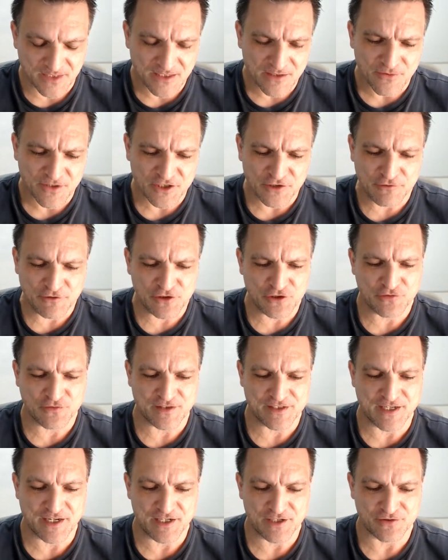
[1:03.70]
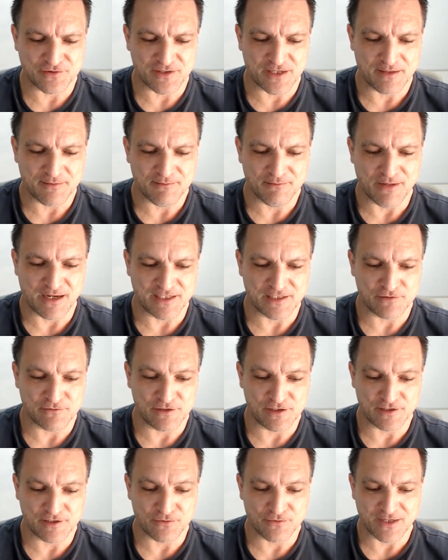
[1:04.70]
E não é difícil de fazer isso, né? Basta
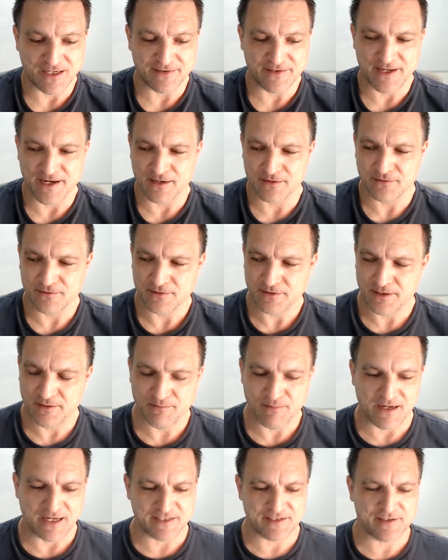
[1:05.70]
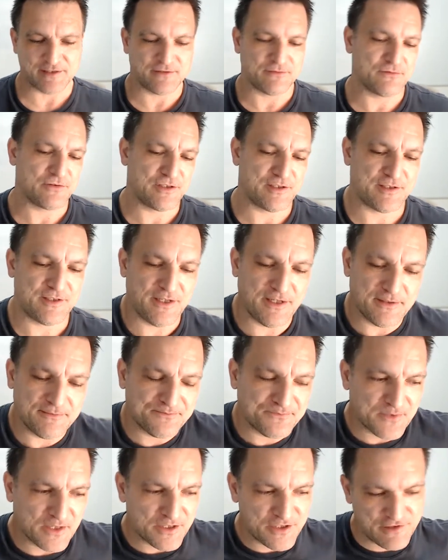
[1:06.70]
você ter um caderno e basta
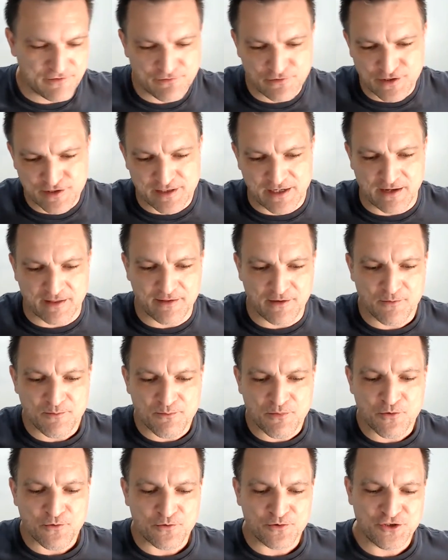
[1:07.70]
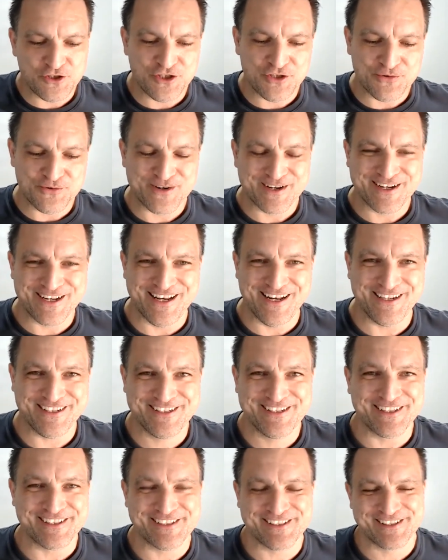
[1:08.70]
você se forçar a ter um pouco de
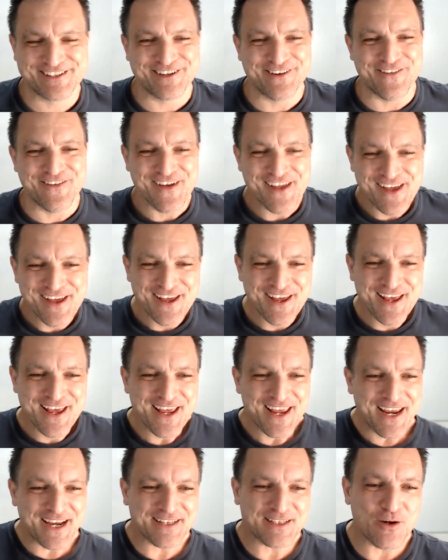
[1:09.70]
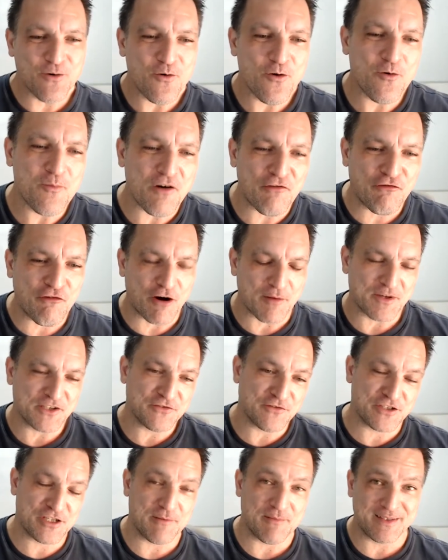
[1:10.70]
organização. Então, uma forma
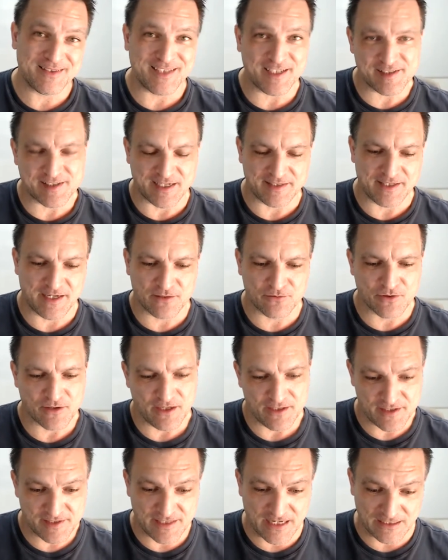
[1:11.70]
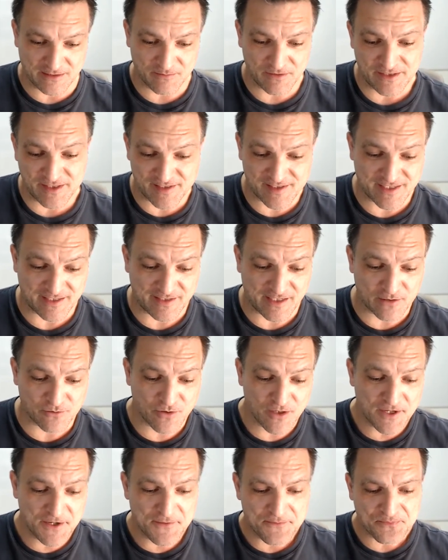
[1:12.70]
de você manter esse caderno organizado, manter esse
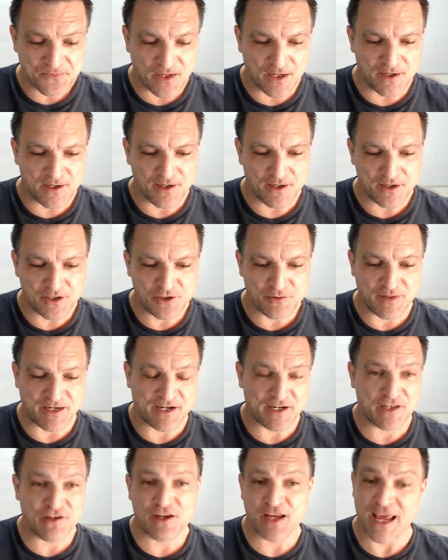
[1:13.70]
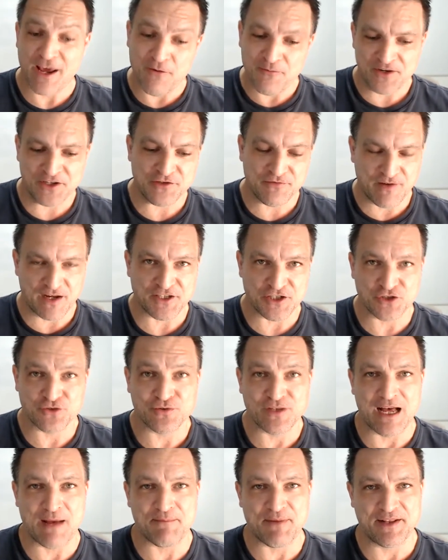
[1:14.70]
caderno uh, de maneira que realmente vai te
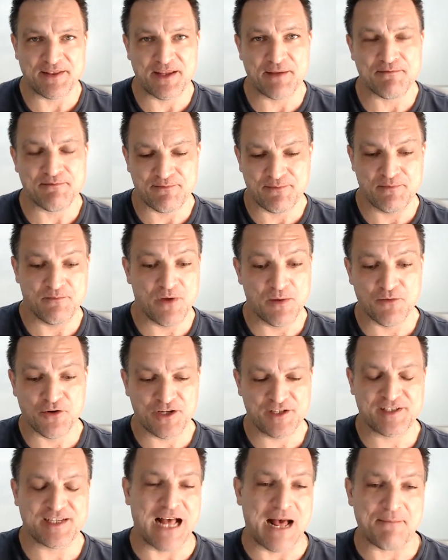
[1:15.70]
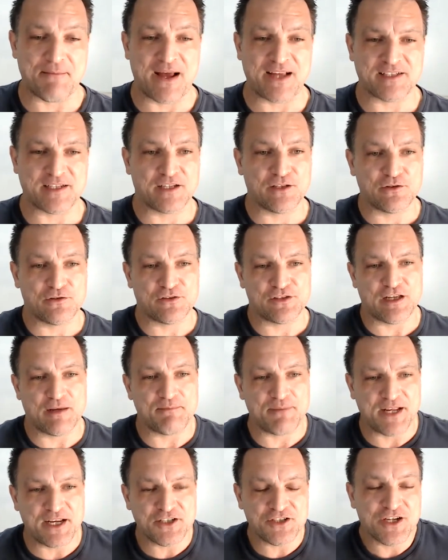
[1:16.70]
ajudar a aprender, memorizar mais aquilo que você
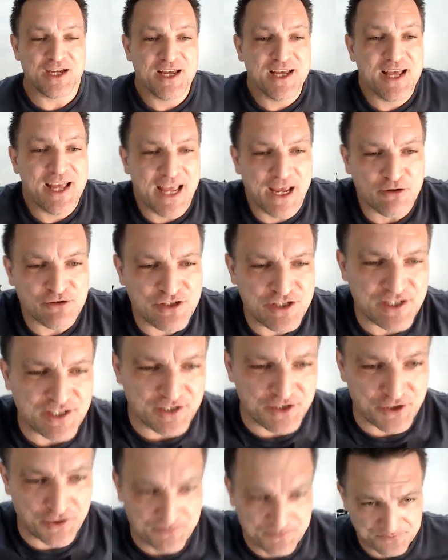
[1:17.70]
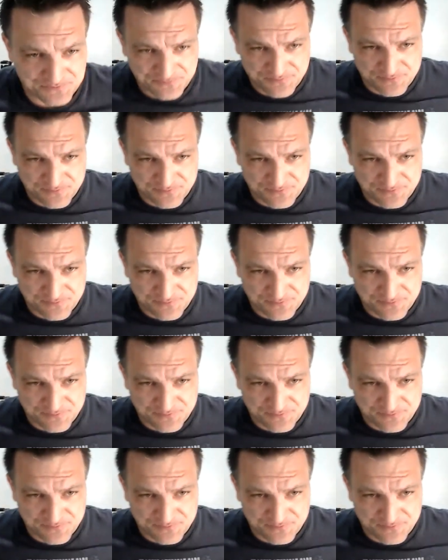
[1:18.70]
aprende, é o seguinte: